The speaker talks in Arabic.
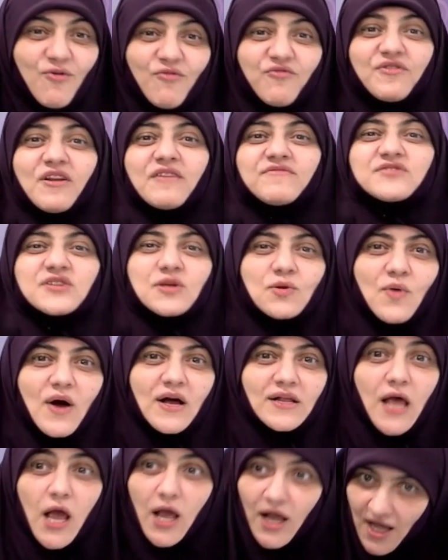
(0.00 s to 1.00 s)
وفي نفس
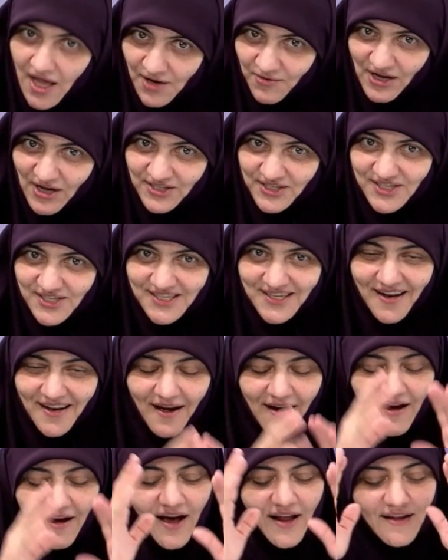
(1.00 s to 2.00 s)
الوقت جاء وقت
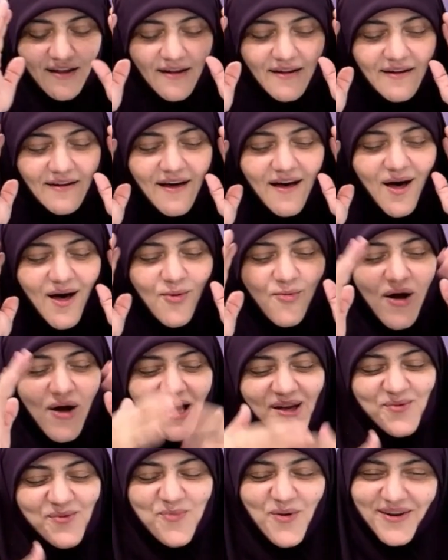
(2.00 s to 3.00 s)
الصلاه
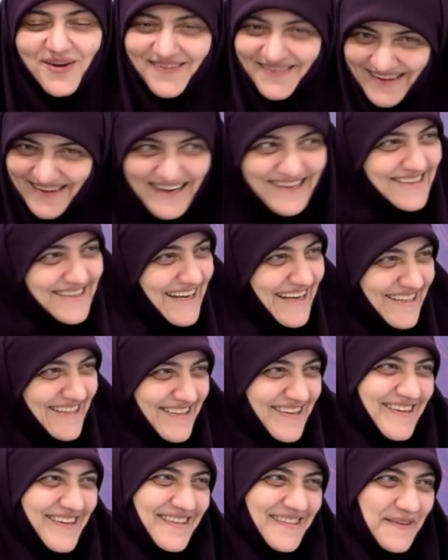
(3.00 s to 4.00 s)
الله اكبر بس
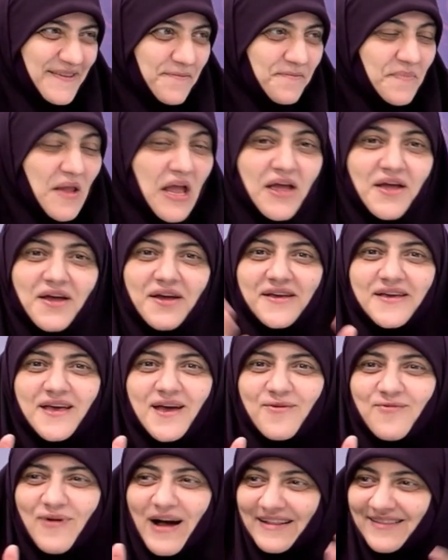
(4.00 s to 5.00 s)
حطيت
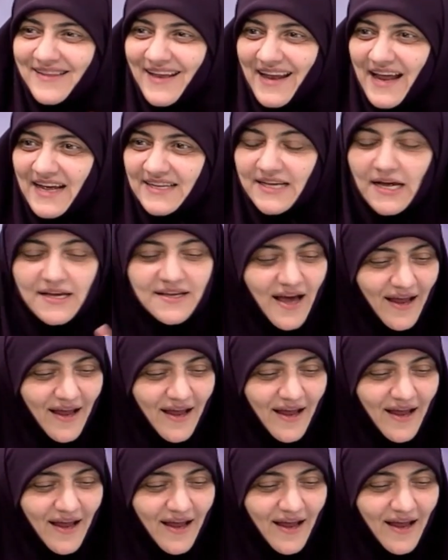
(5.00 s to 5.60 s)
جه وقت الأز...